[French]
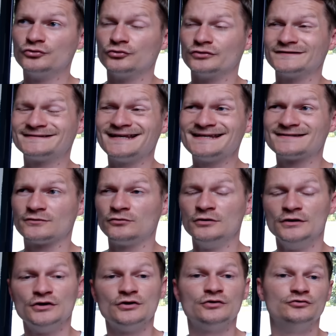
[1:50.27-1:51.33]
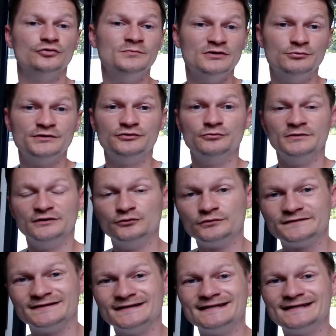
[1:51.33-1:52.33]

16 ans, 2008, 2012